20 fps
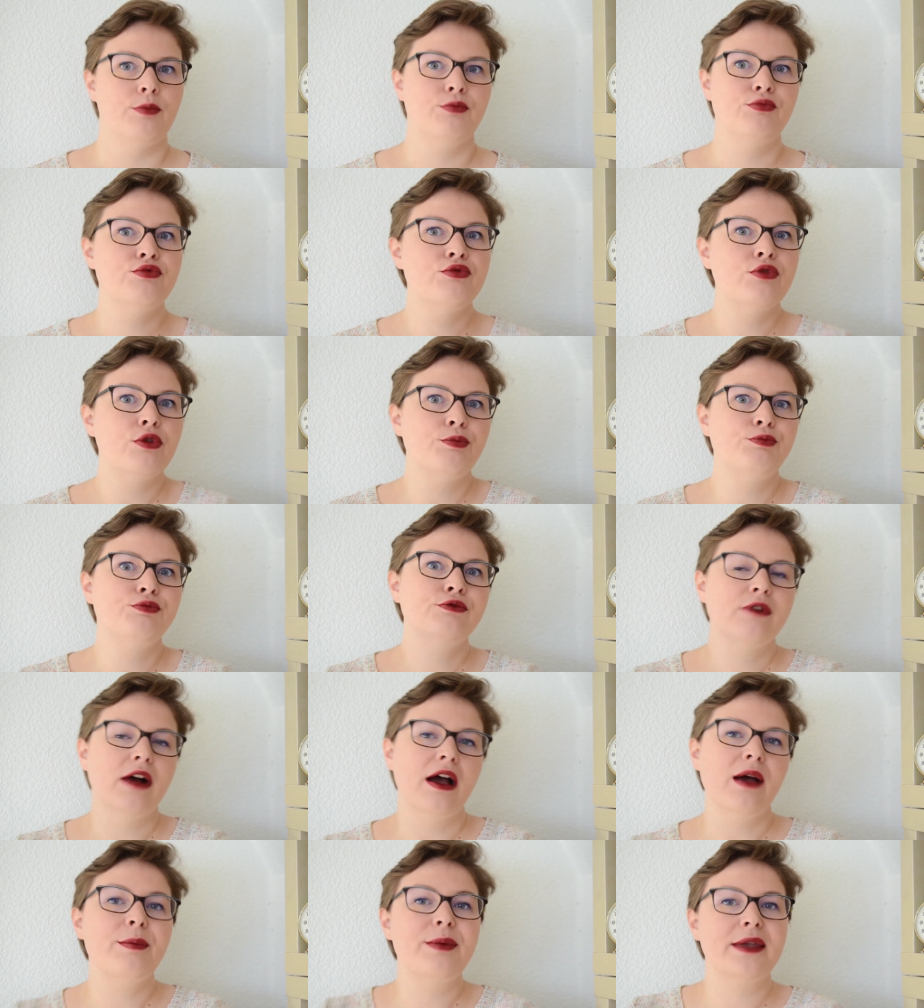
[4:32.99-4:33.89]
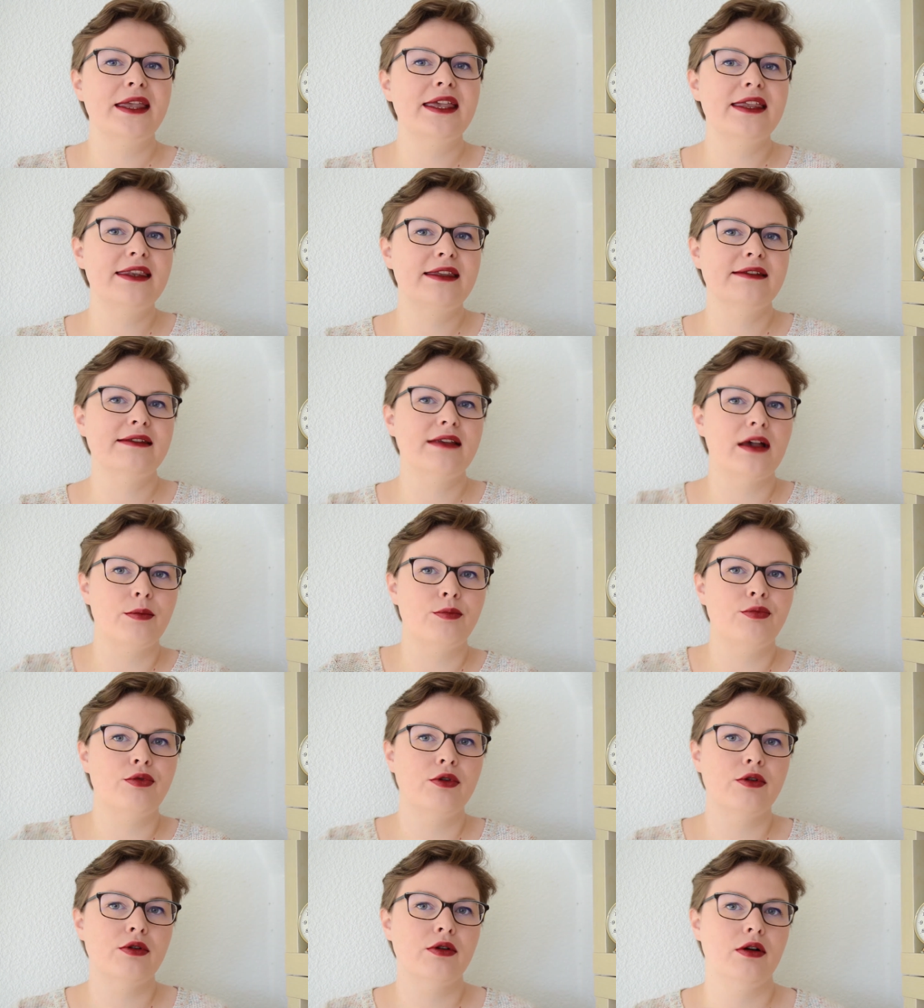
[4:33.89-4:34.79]
pour pouvoir payer des
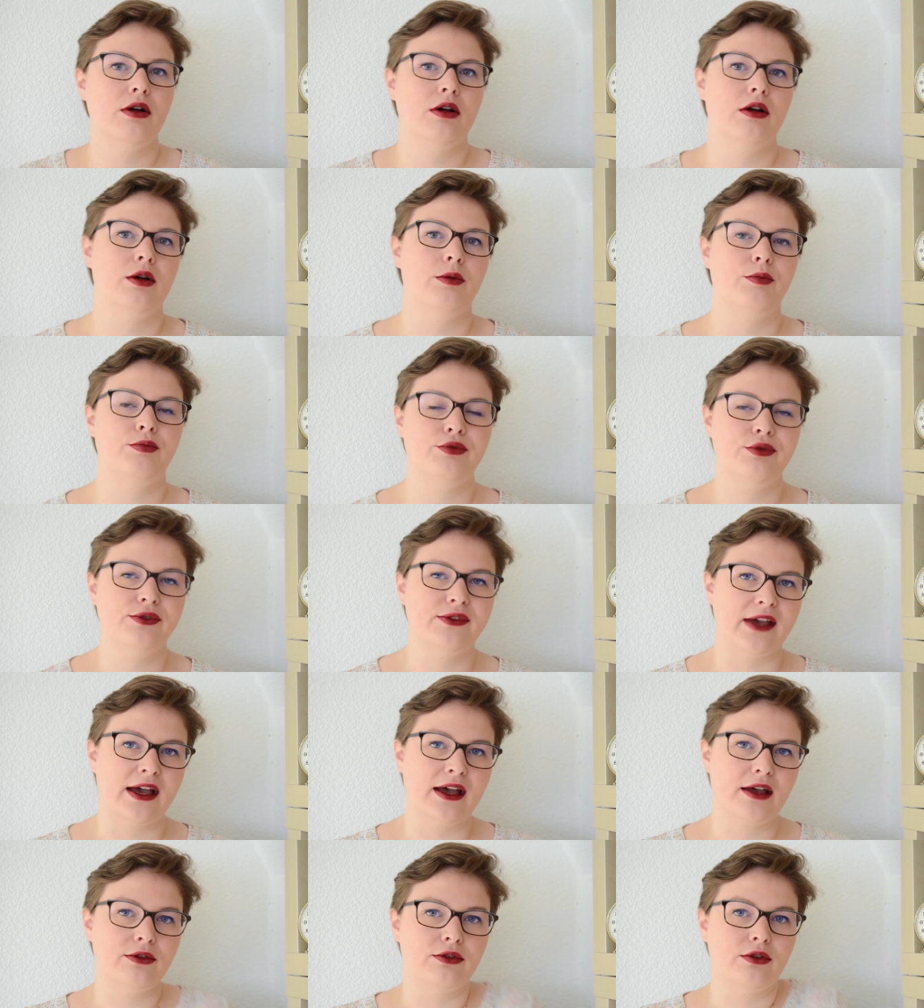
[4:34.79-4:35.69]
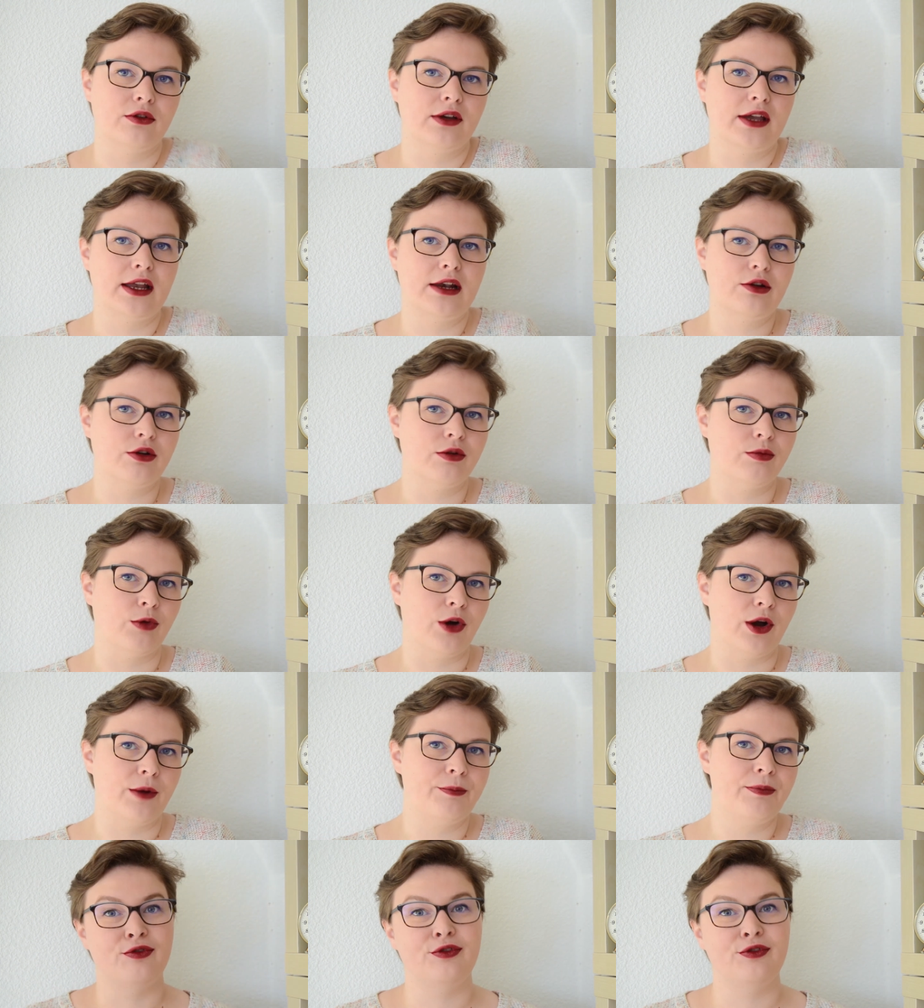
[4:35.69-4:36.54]
impôts euh, plus tard, dans quelques mois.